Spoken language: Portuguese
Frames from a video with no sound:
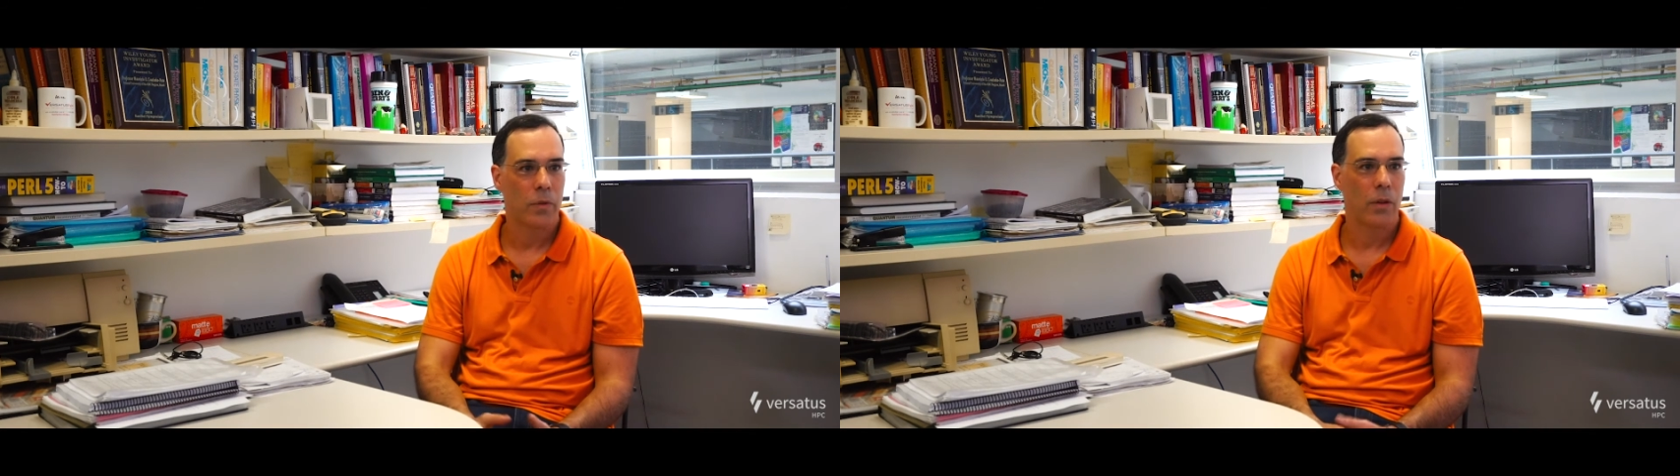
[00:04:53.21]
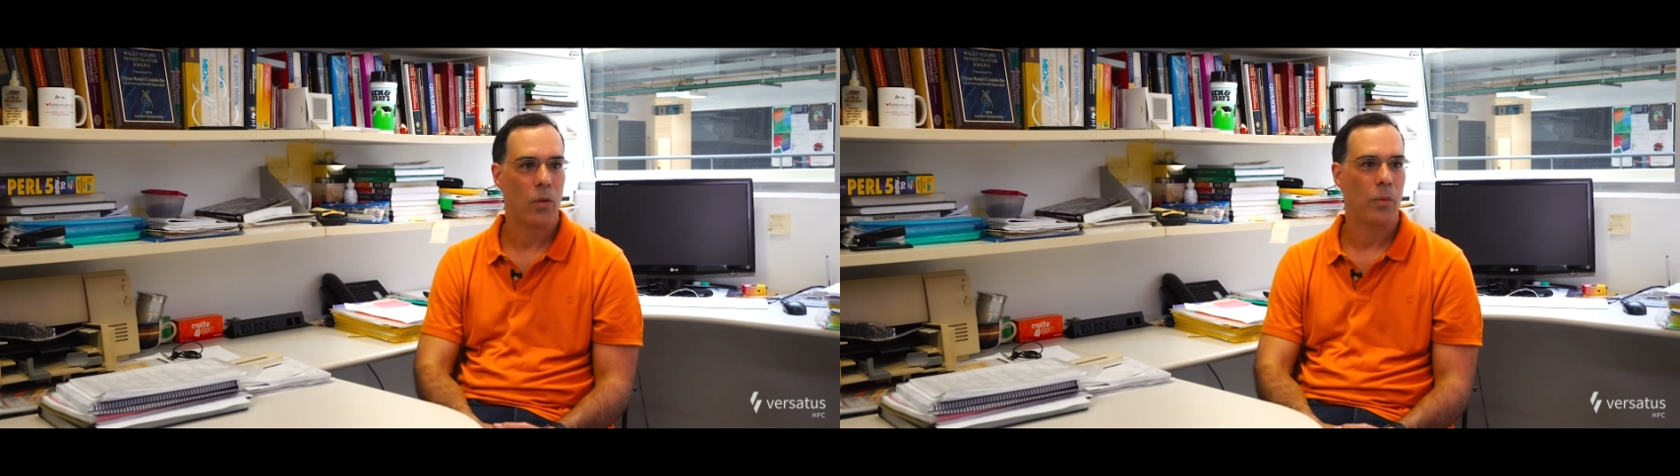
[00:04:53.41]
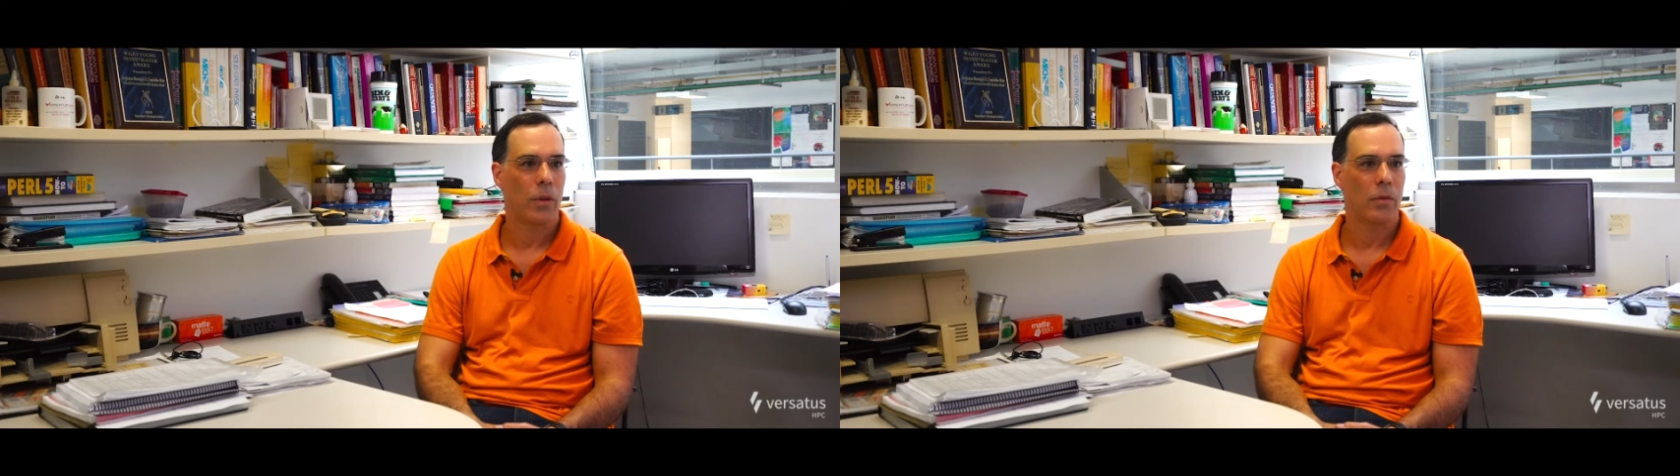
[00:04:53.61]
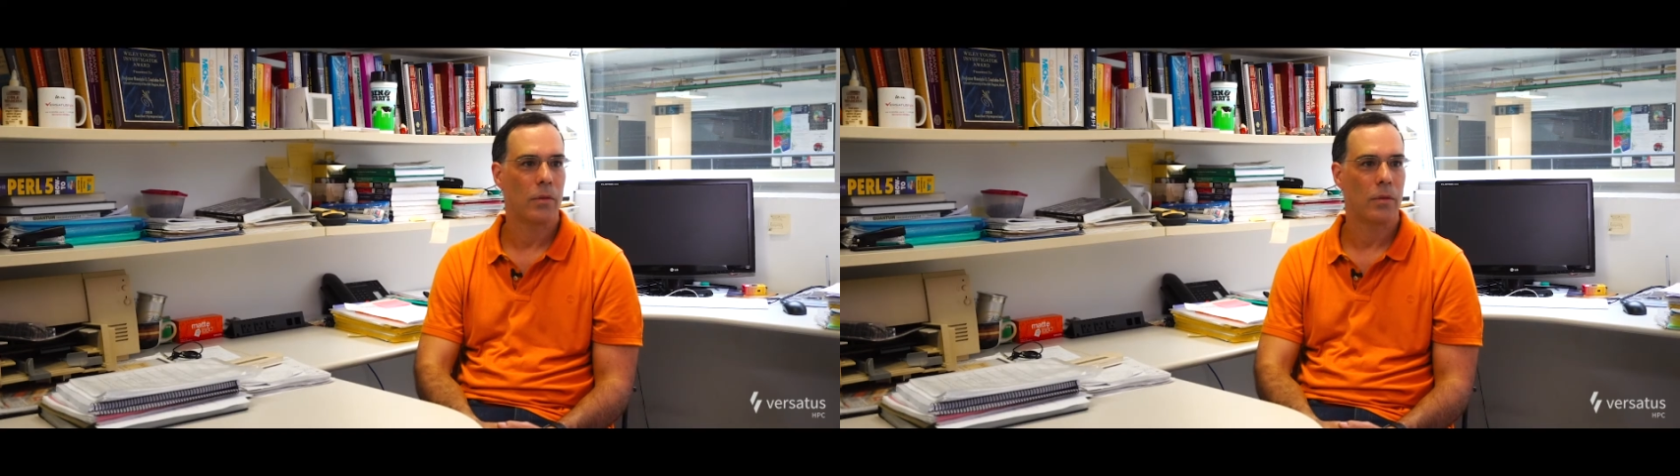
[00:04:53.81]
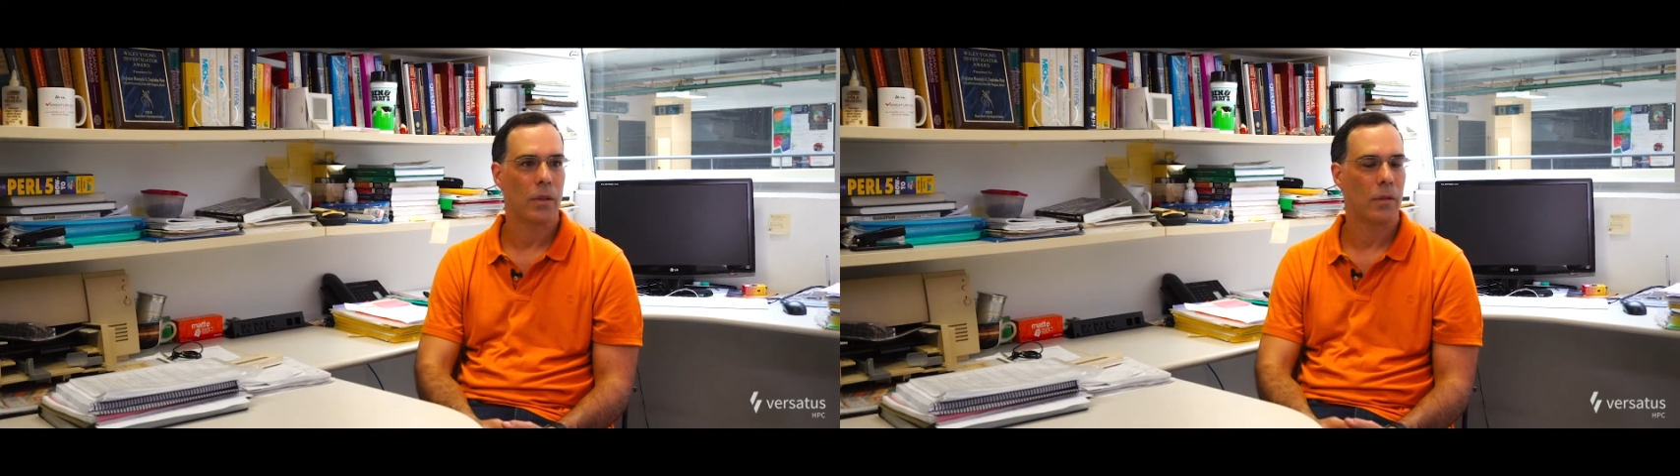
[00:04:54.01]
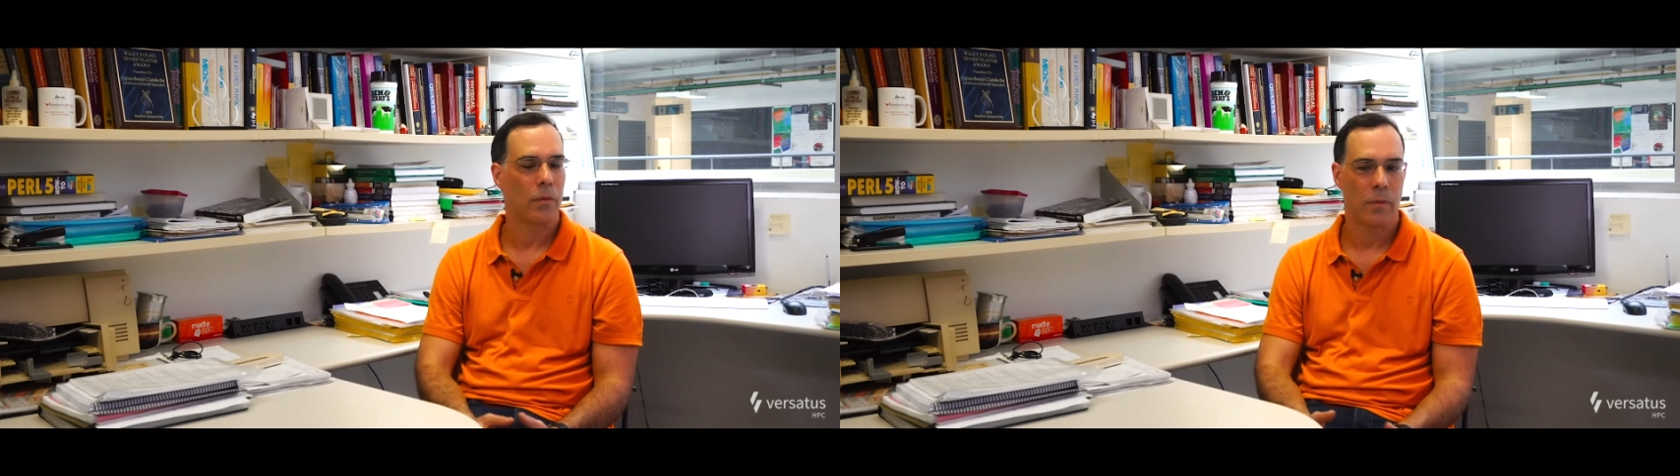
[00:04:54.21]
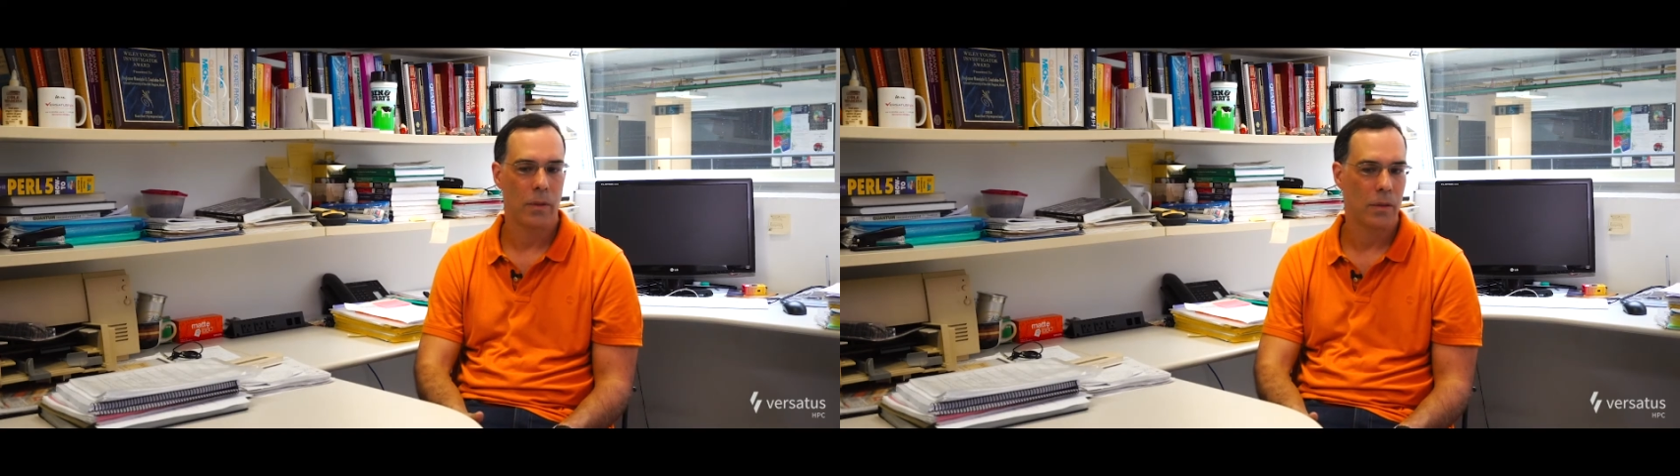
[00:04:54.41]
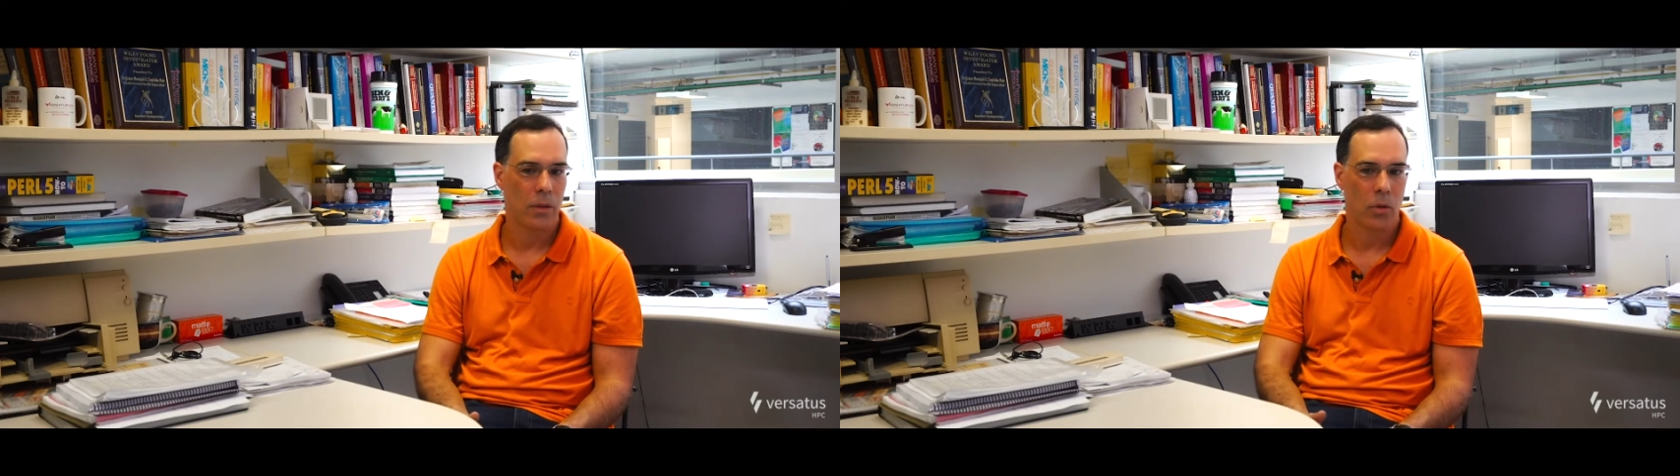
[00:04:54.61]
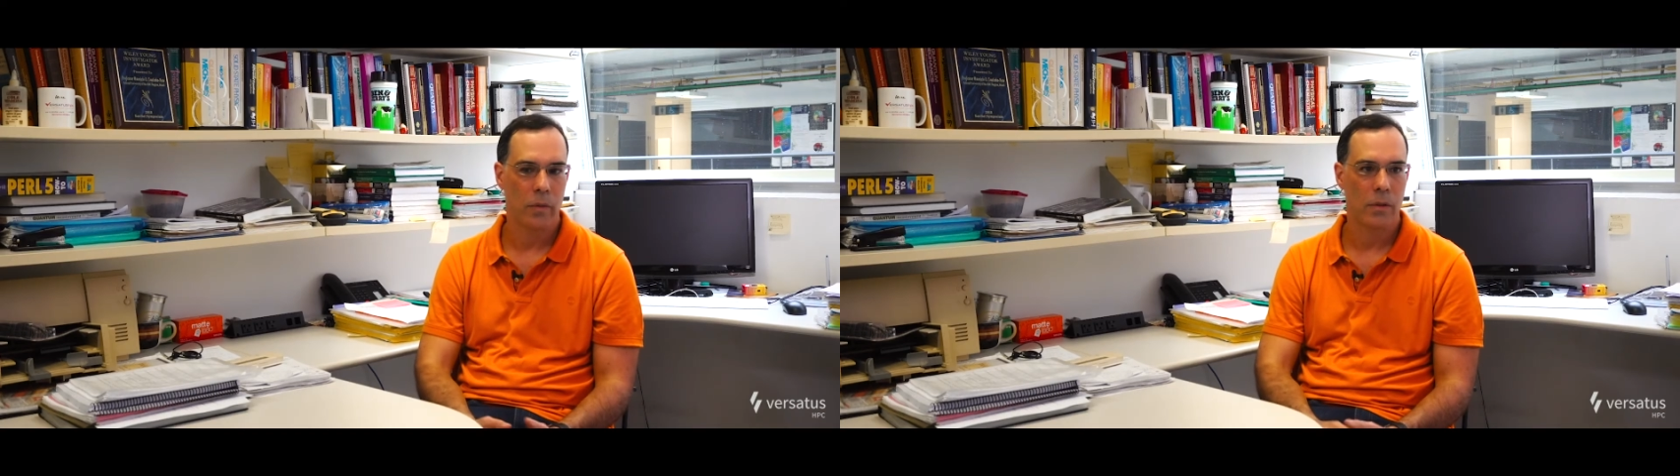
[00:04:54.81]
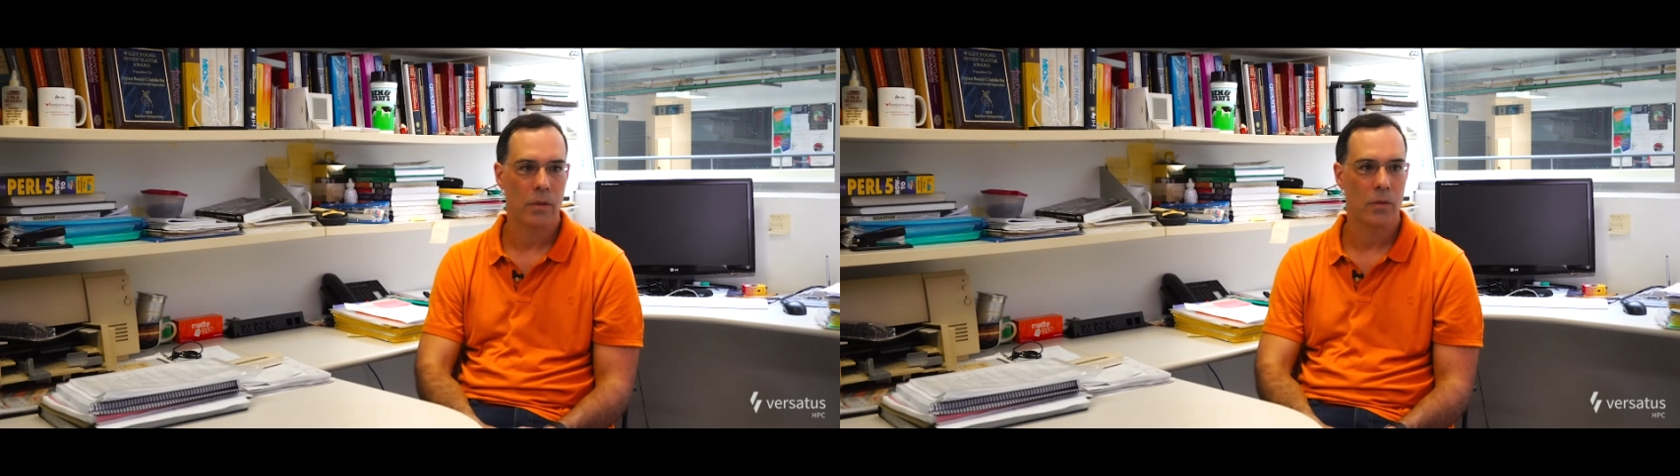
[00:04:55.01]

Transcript: fenômenos, é, fazer novas